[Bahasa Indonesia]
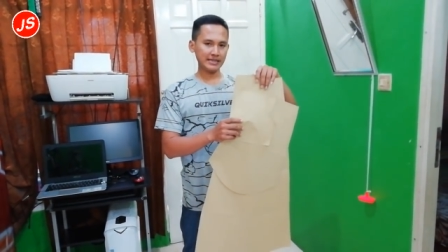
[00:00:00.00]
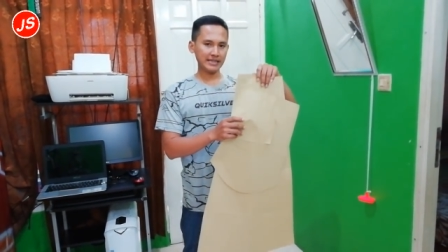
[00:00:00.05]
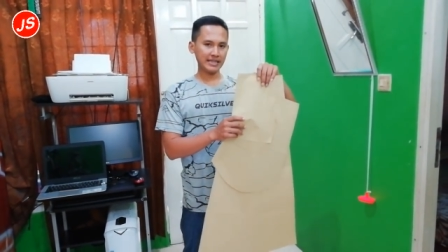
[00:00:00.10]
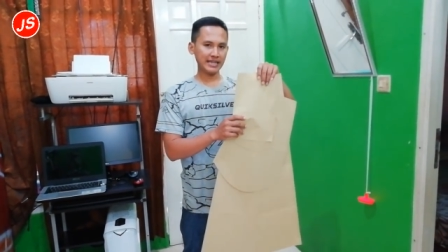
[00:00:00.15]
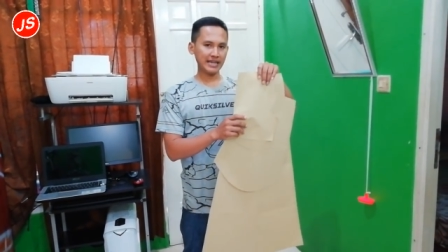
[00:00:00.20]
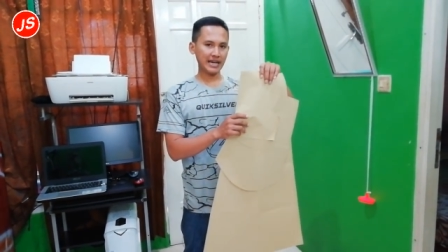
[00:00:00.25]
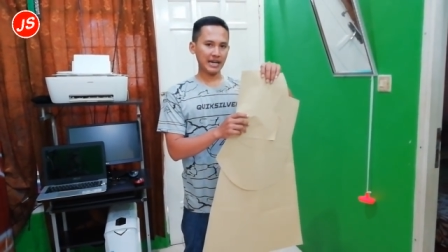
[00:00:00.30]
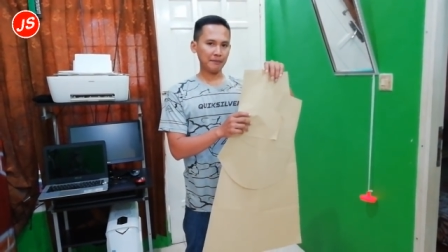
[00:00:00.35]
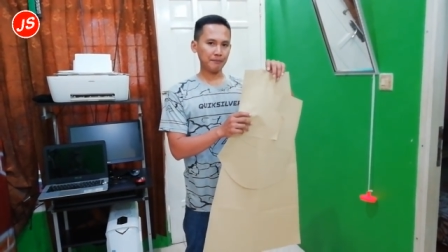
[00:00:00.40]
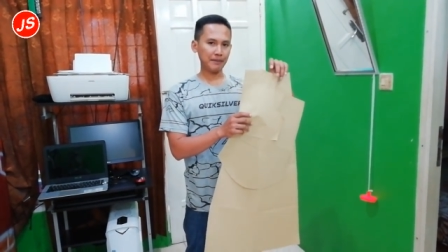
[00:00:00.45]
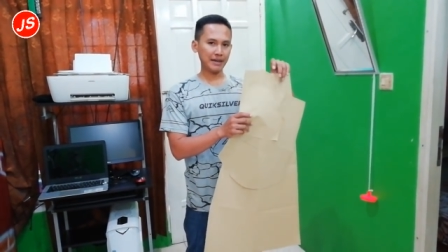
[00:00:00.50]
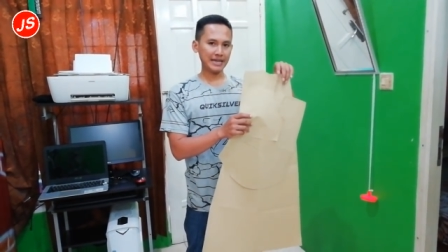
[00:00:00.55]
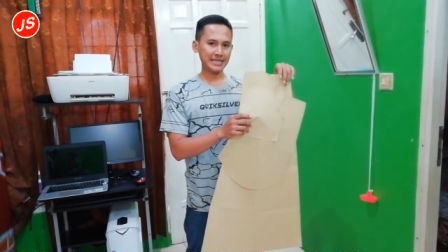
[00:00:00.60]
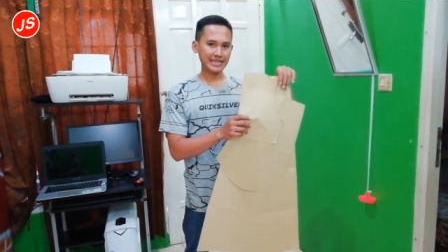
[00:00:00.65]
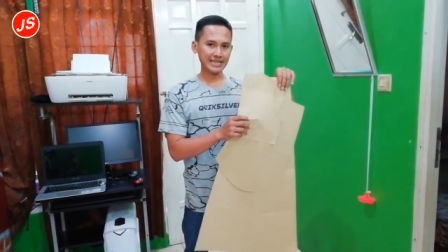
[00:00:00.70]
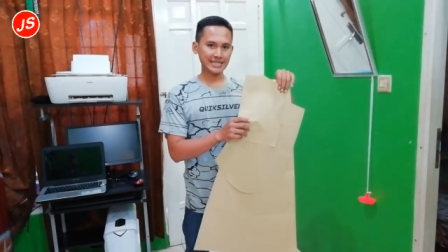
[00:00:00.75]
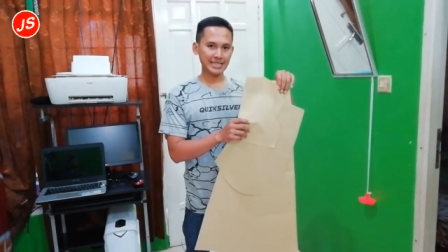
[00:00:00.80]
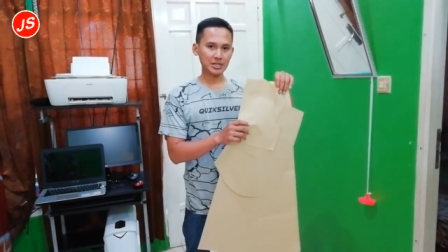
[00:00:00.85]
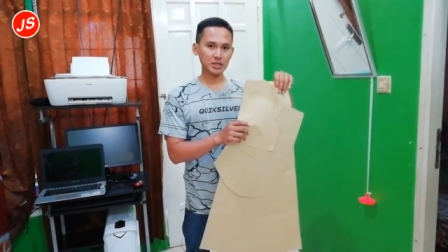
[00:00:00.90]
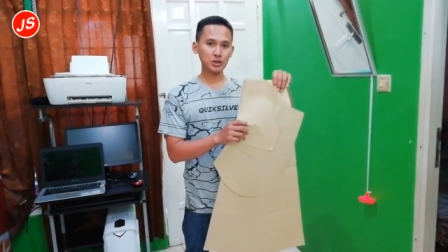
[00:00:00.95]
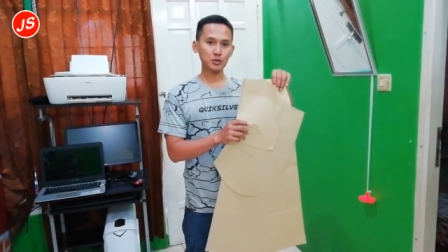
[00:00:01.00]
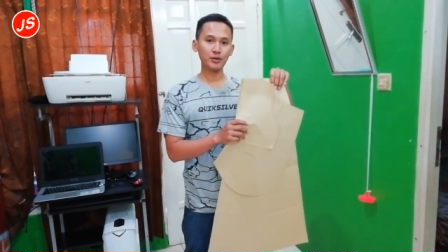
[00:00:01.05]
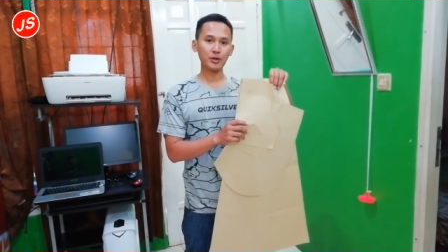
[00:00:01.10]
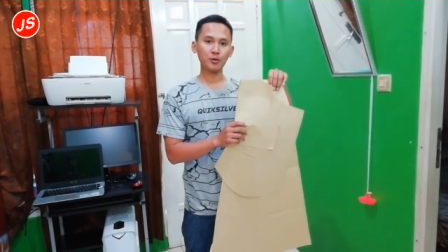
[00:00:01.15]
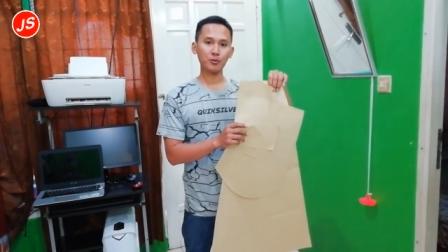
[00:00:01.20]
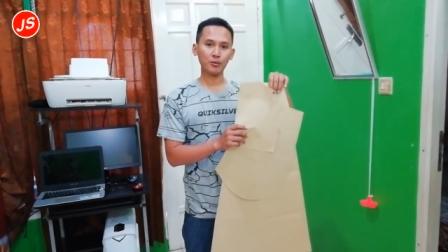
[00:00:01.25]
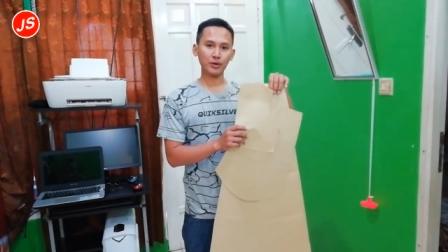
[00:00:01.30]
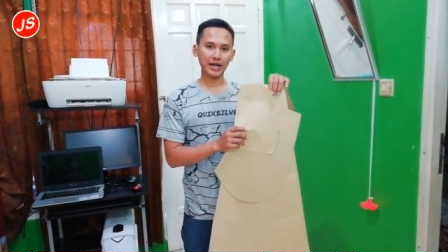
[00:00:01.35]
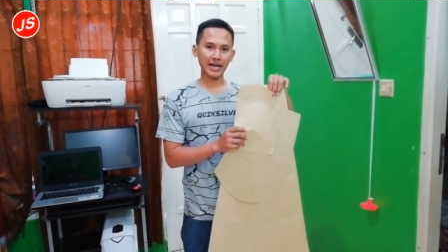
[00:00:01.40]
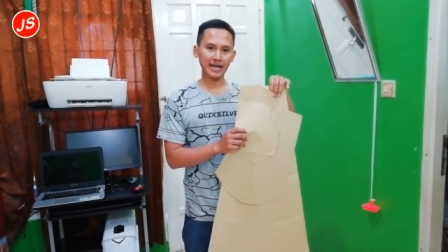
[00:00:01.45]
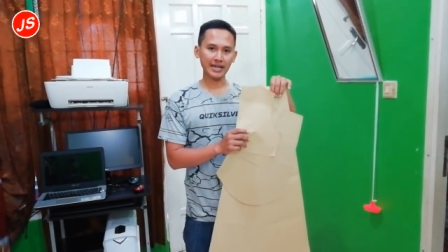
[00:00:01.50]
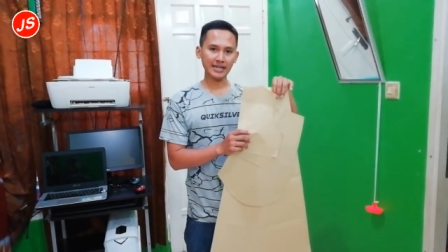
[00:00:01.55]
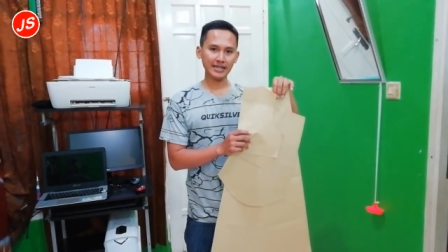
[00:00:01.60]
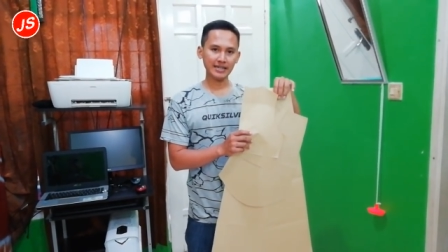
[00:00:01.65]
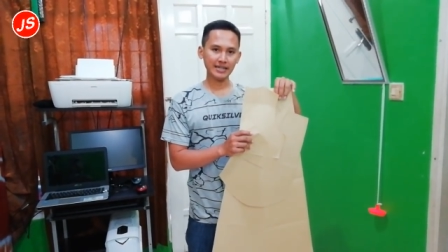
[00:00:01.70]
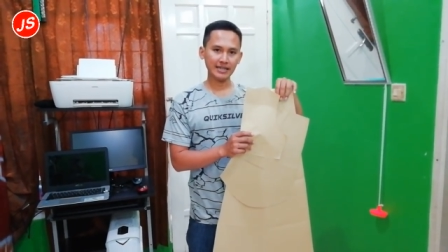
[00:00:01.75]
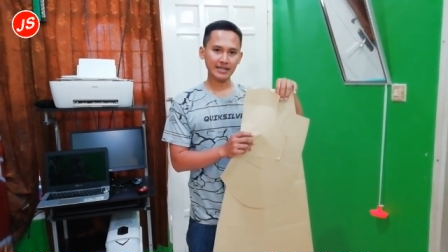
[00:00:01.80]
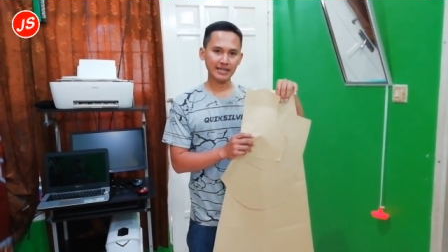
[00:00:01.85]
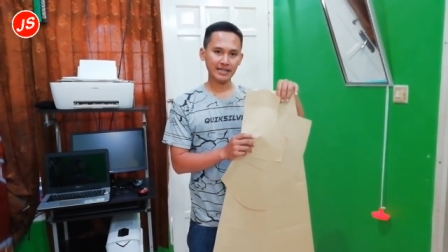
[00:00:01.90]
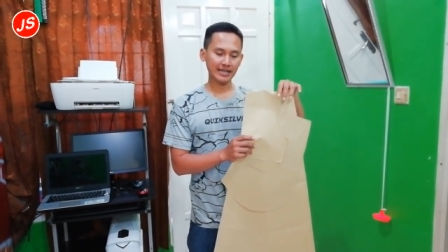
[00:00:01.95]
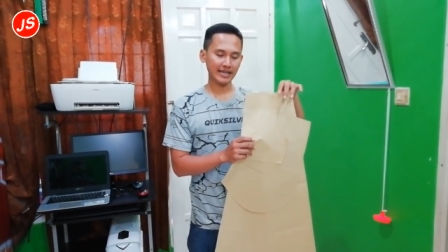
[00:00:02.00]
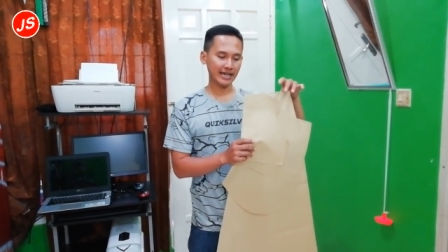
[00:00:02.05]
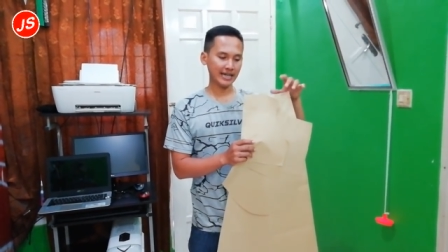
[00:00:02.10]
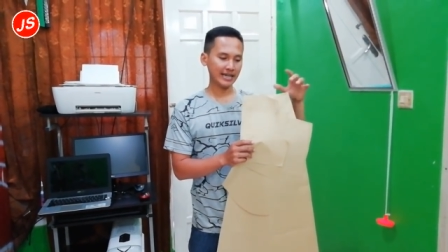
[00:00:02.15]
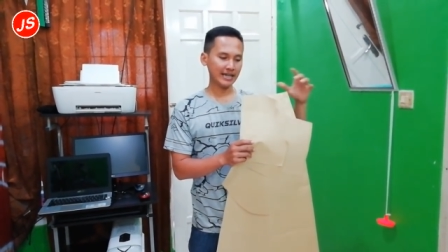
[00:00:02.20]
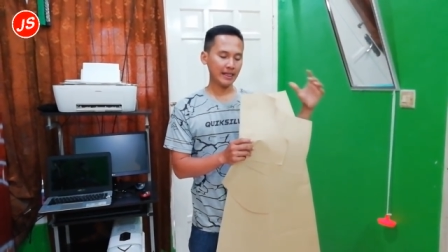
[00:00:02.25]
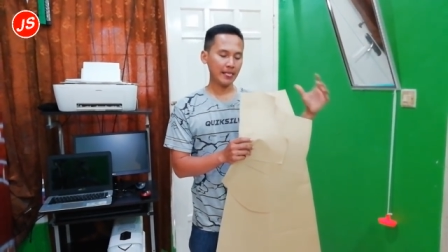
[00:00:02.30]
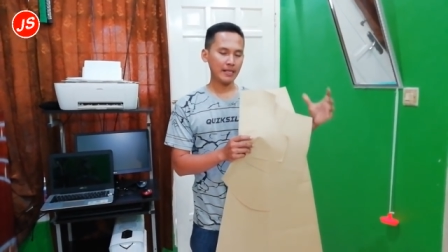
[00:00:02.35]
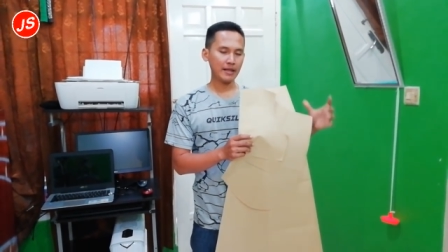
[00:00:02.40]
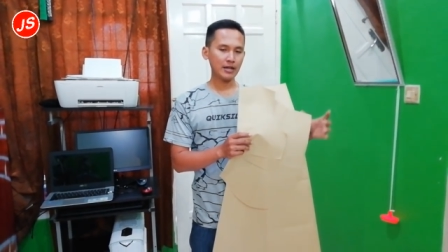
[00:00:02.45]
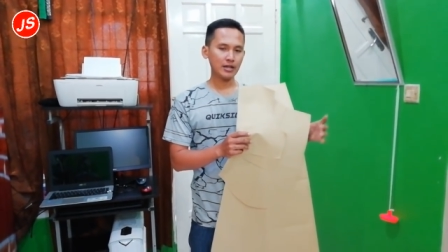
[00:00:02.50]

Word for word: tinggal pilih saja sesuai ukuran ya